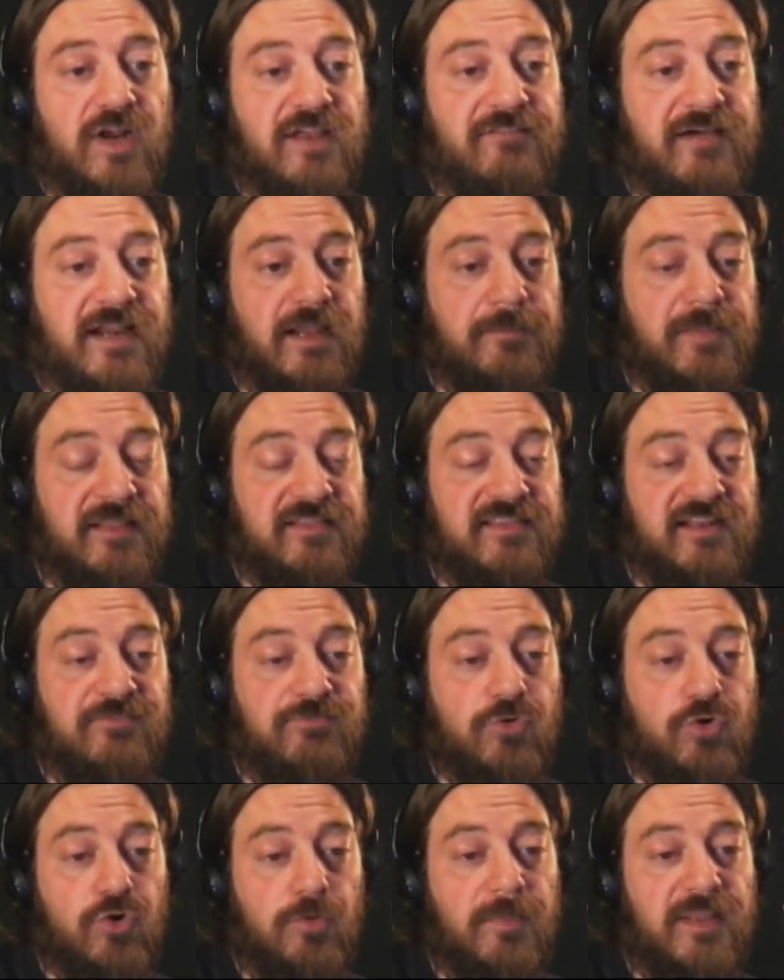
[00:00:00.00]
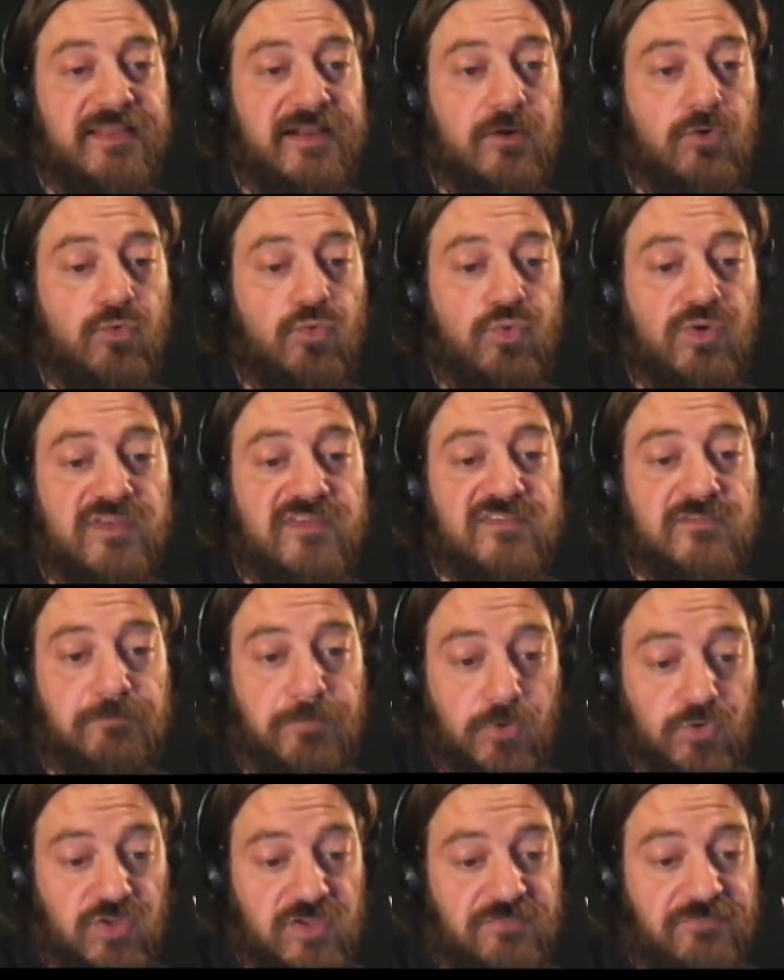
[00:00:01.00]
le varie piattaforme, tra cui
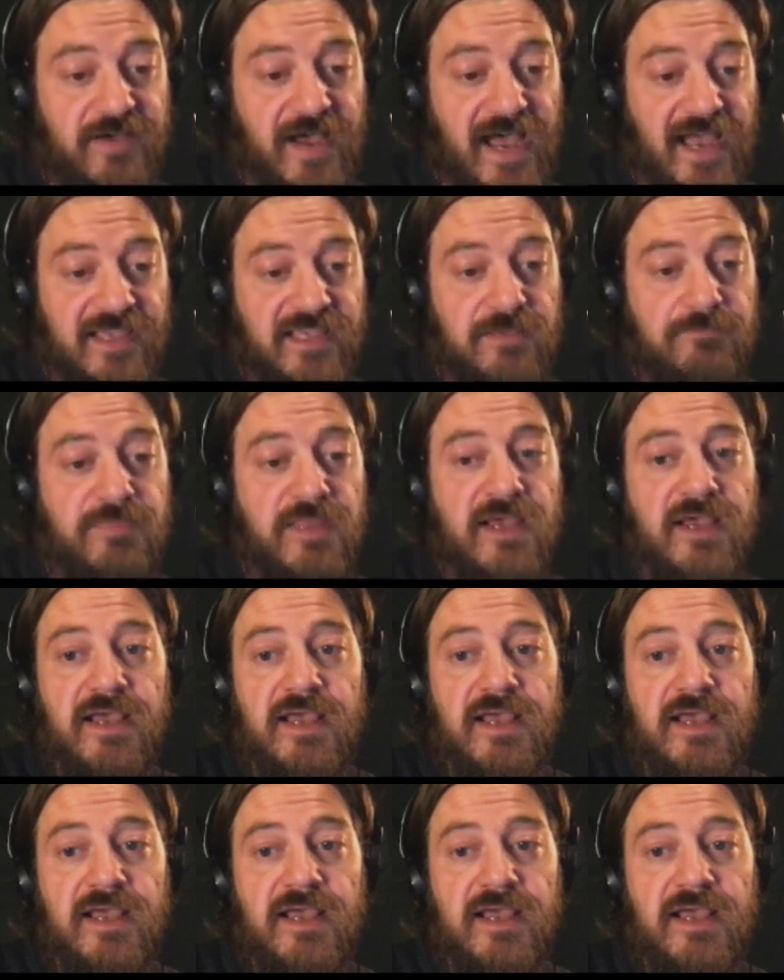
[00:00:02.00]
Spotify